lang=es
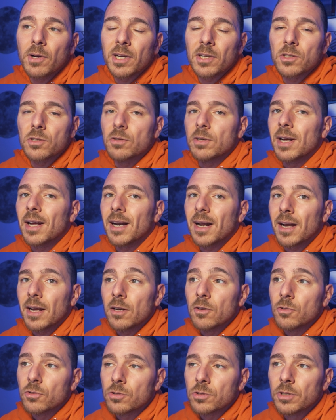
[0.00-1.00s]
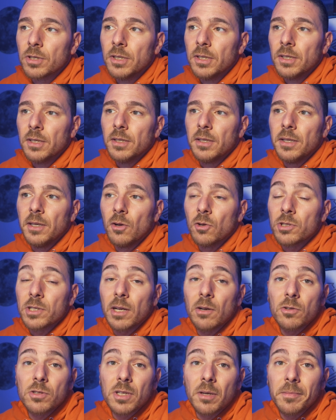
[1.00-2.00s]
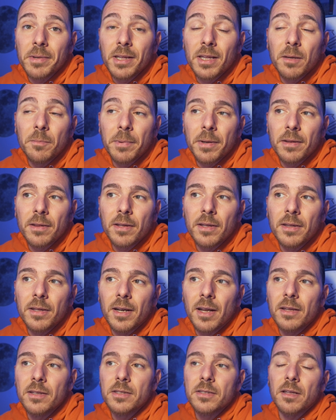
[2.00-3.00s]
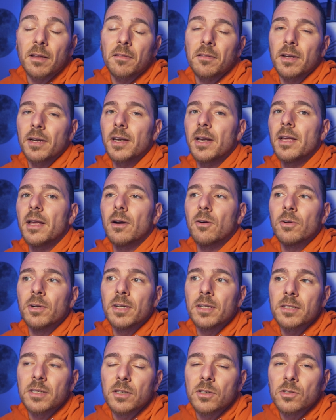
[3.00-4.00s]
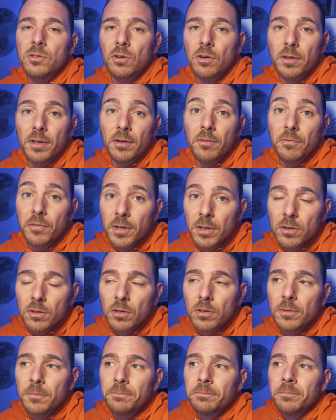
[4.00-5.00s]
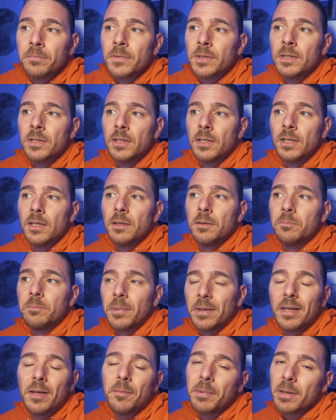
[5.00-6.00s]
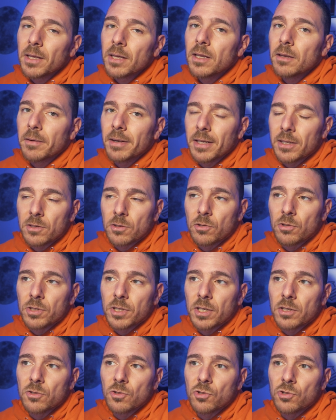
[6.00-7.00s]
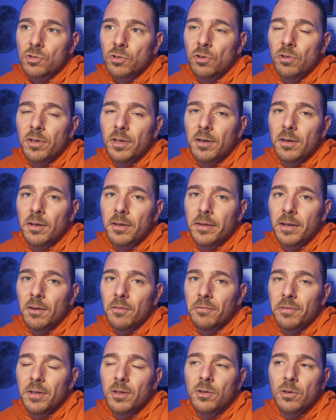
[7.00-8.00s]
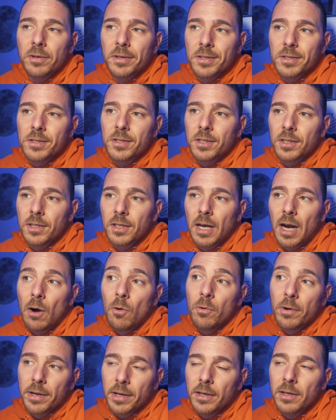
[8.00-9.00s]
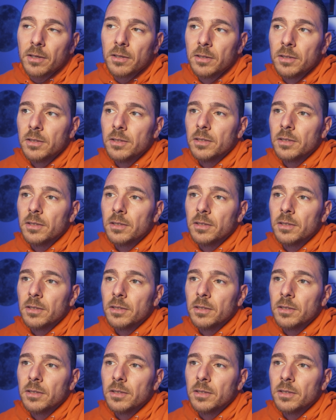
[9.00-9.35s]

ocasionar halos. Y los halos también dependen de la distancia que haya con el sensor del filtro. Dependen de varias cosas, no solo del, del filtro en sí. Aunque